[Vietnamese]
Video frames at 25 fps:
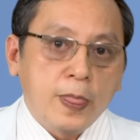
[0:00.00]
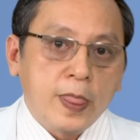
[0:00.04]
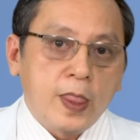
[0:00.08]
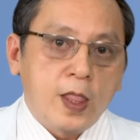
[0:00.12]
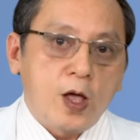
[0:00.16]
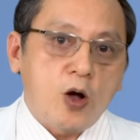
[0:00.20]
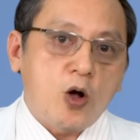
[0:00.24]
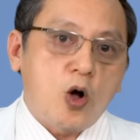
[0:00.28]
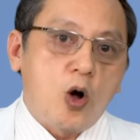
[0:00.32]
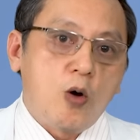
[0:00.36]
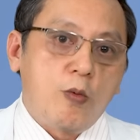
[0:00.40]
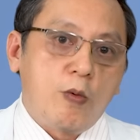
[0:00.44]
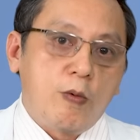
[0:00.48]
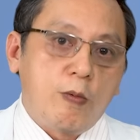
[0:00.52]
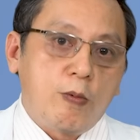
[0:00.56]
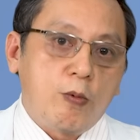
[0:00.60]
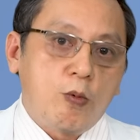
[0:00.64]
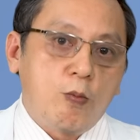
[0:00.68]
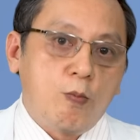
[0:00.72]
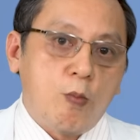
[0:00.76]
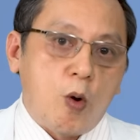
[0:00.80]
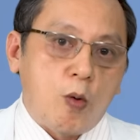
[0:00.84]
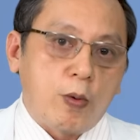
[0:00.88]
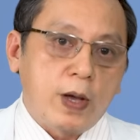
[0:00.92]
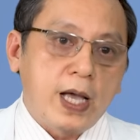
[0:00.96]
nó còn
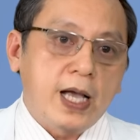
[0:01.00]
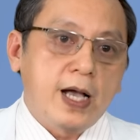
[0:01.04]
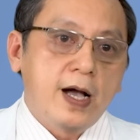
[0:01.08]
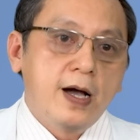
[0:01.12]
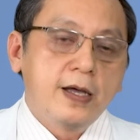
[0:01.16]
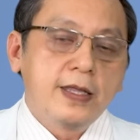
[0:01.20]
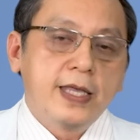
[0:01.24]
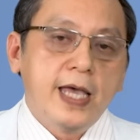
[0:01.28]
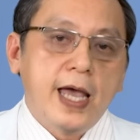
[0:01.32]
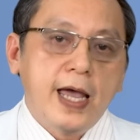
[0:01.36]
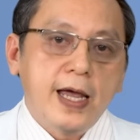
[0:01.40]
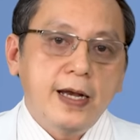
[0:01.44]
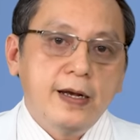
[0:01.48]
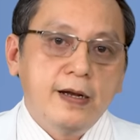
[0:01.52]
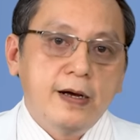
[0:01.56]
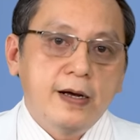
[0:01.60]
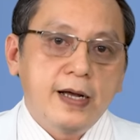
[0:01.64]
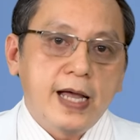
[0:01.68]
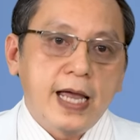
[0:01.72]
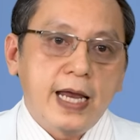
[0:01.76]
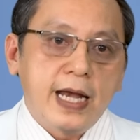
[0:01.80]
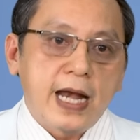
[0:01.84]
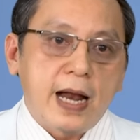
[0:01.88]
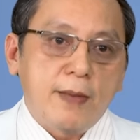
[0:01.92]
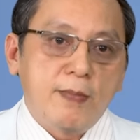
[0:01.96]
một cái cơ chế nữa
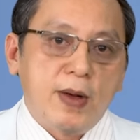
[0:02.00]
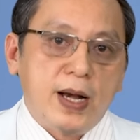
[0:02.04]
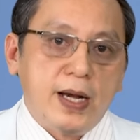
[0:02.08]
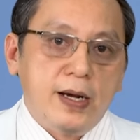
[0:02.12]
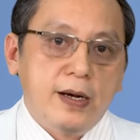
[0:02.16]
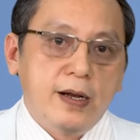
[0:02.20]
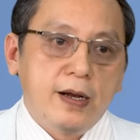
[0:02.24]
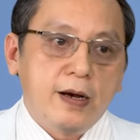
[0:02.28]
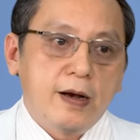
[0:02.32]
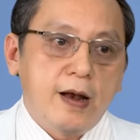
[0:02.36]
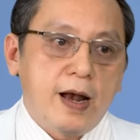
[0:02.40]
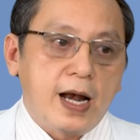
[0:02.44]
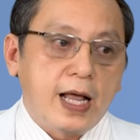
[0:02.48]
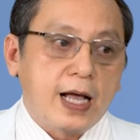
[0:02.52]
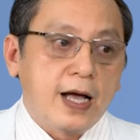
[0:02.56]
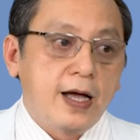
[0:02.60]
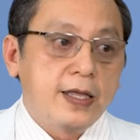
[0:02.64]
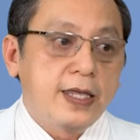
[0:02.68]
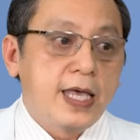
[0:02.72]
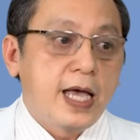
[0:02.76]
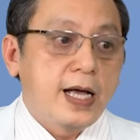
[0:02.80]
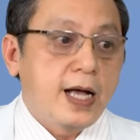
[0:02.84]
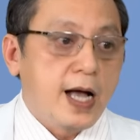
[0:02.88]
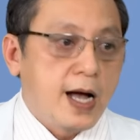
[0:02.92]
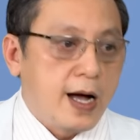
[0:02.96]
gây ra bệnh nữa đó là cơ
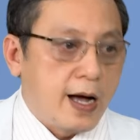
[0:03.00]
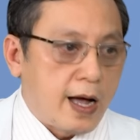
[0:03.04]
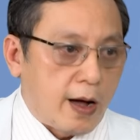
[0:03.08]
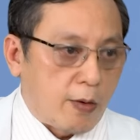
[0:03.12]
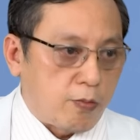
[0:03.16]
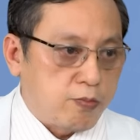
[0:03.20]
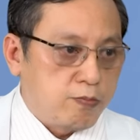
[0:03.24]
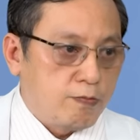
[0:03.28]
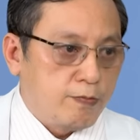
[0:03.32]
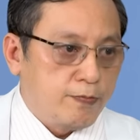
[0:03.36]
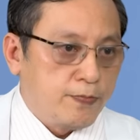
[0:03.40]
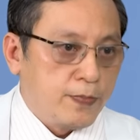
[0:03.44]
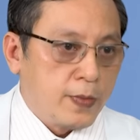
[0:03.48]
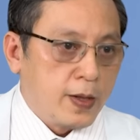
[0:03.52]
chế cơ học